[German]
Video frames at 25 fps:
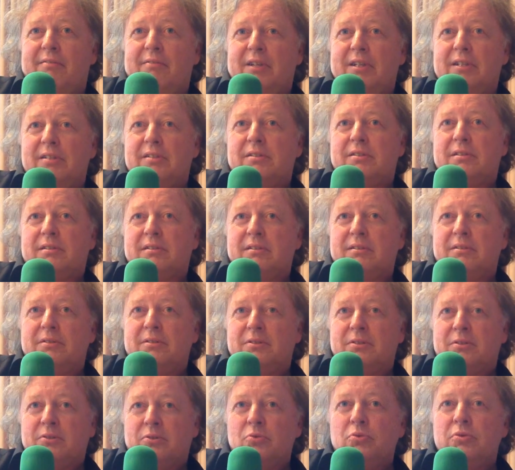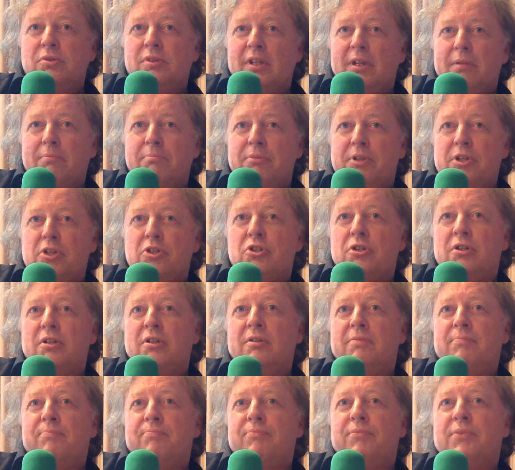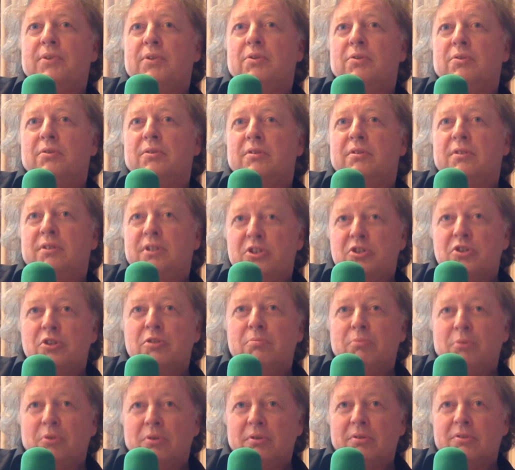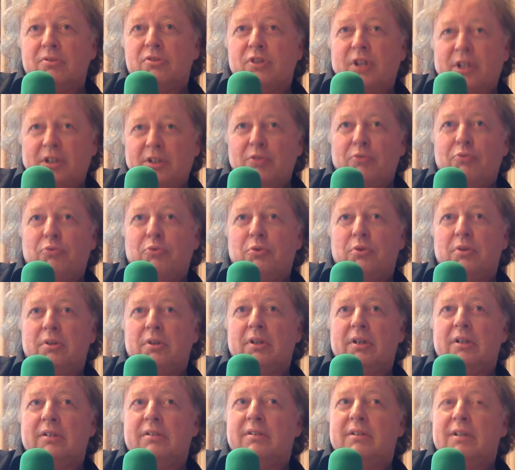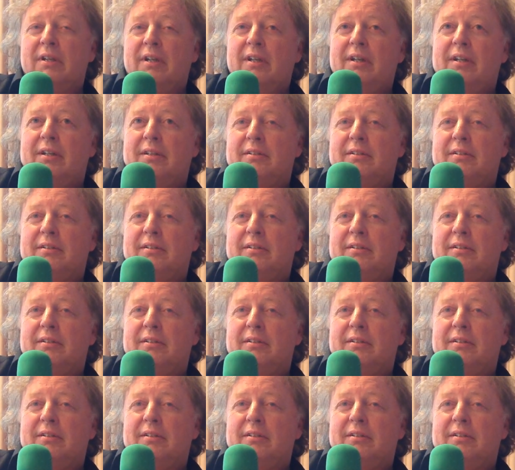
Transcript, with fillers: weil es äh, zu sehr Bildschirmen und tischgebunden stattgefunden hat,